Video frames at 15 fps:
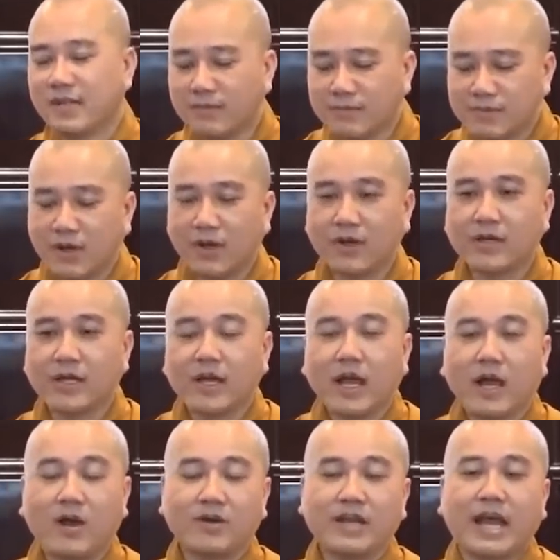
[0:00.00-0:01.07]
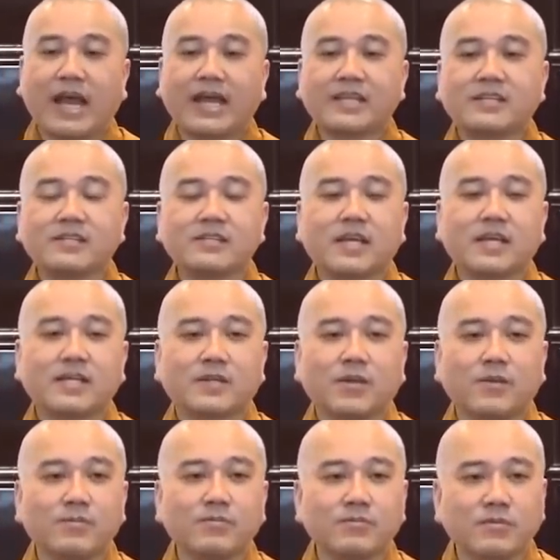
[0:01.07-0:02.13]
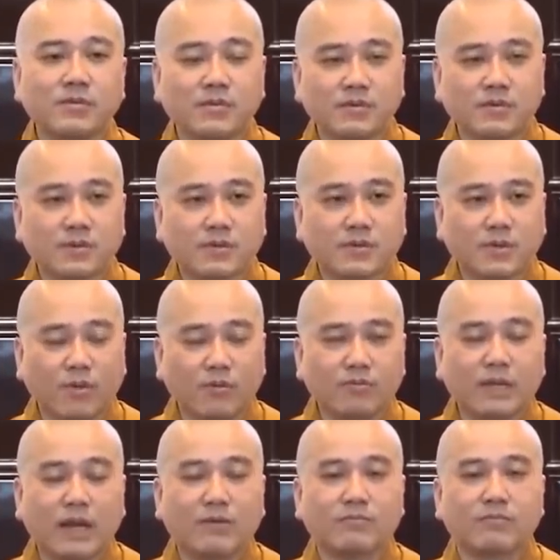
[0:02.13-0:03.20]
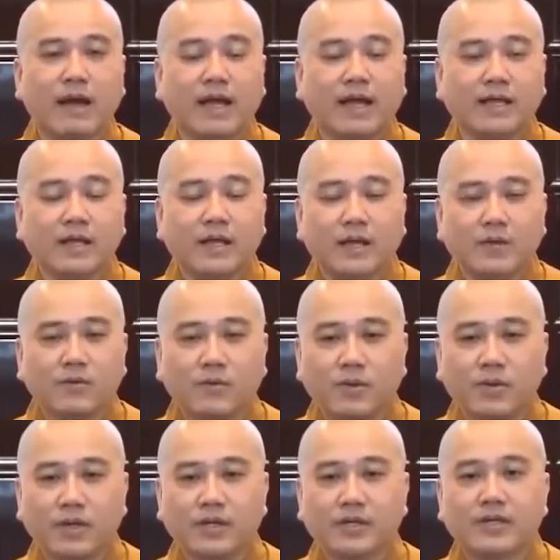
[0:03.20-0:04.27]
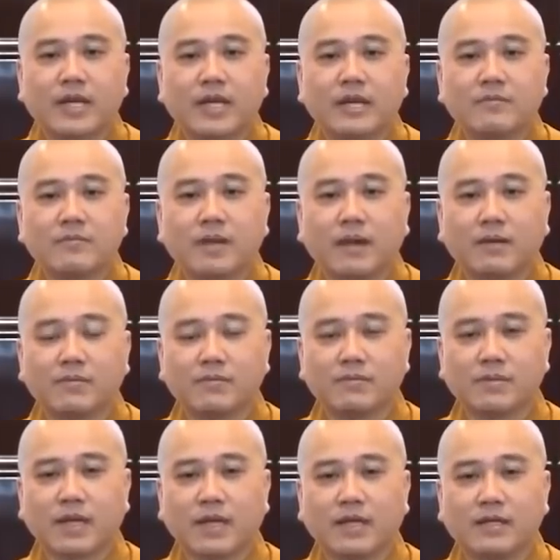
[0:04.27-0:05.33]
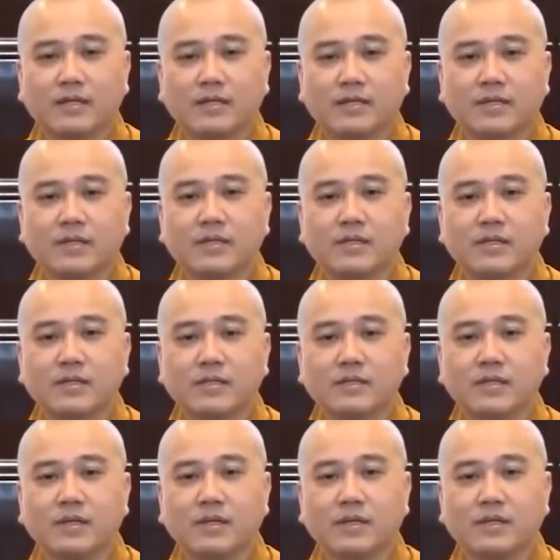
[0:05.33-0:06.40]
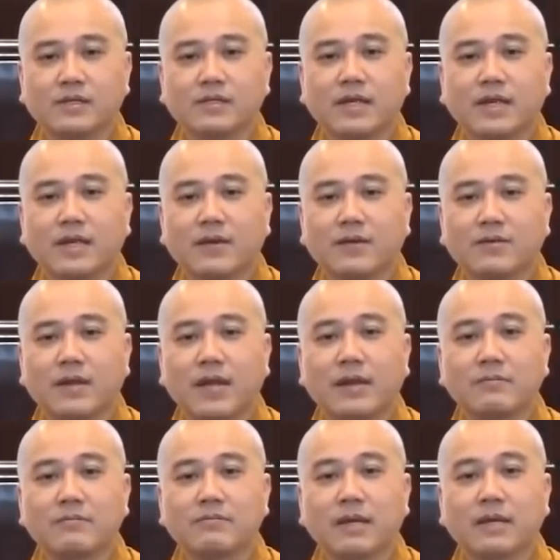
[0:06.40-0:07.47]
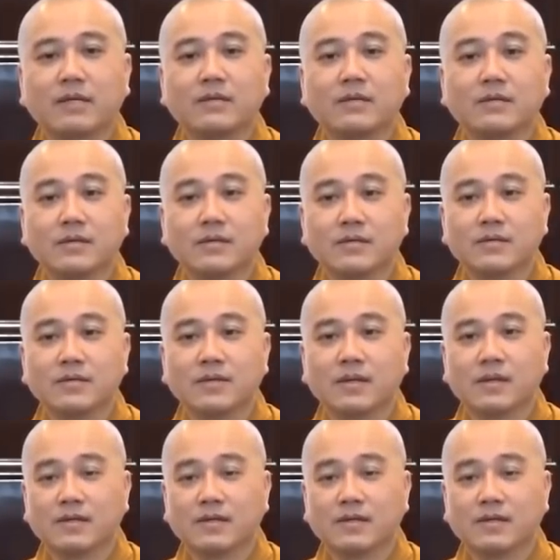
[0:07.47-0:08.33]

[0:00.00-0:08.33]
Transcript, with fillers: Xong rồi, hồi nãy trước khi tụng cũng đọc bài nguyện đem lòng thành kính gửi theo đám mây hương.